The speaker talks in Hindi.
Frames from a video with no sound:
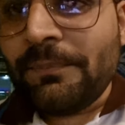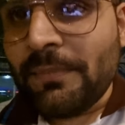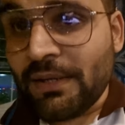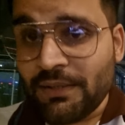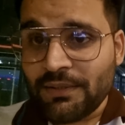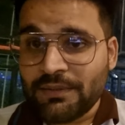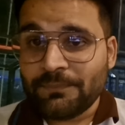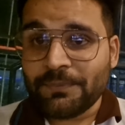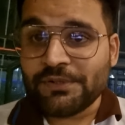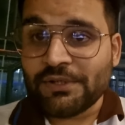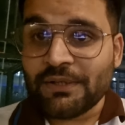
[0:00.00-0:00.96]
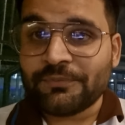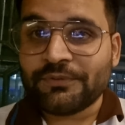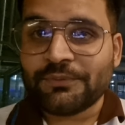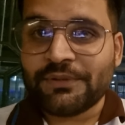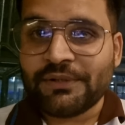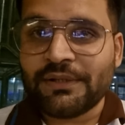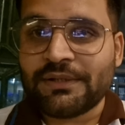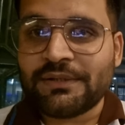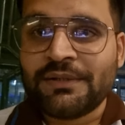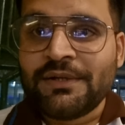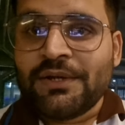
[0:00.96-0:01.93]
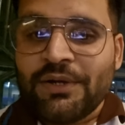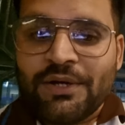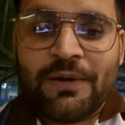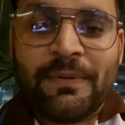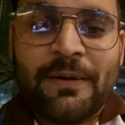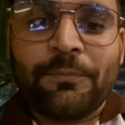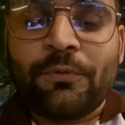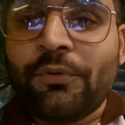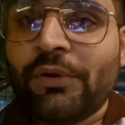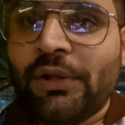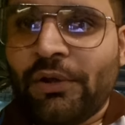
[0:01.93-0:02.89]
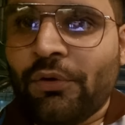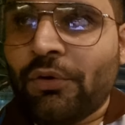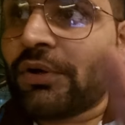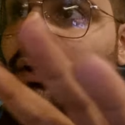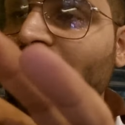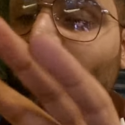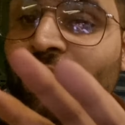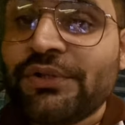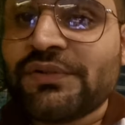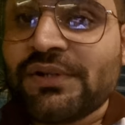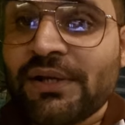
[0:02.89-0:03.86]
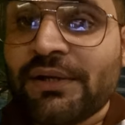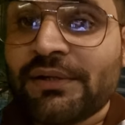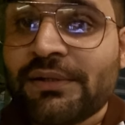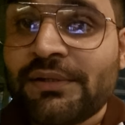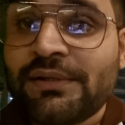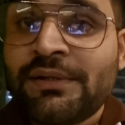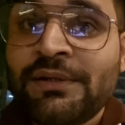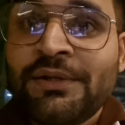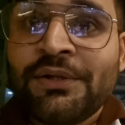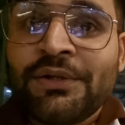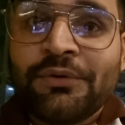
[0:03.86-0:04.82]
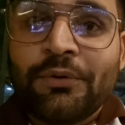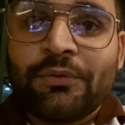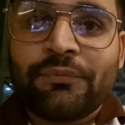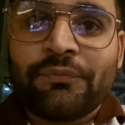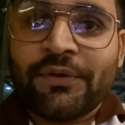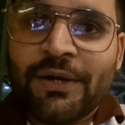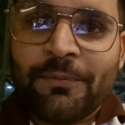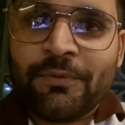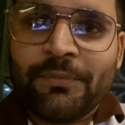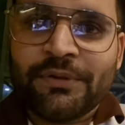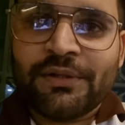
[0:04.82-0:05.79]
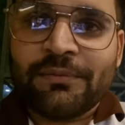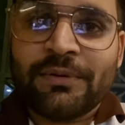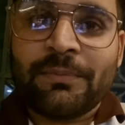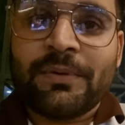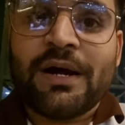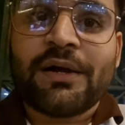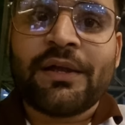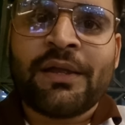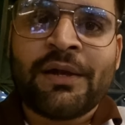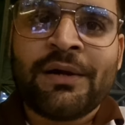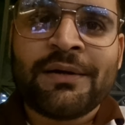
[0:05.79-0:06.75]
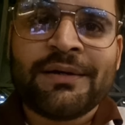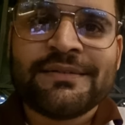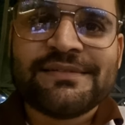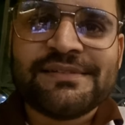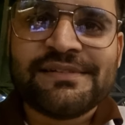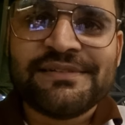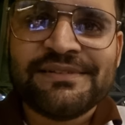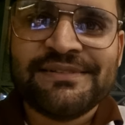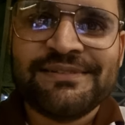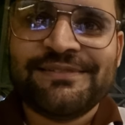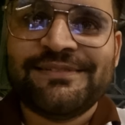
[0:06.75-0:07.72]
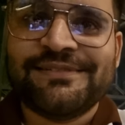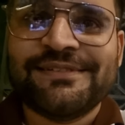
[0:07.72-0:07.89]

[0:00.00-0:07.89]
मैं पंजाब से हूँ ठीक है ना अब आपको एक और अगली कोई डिश ट्राई करते हैं और फिर आपको मिलते हैं अब हम आगे क्या खाएंगे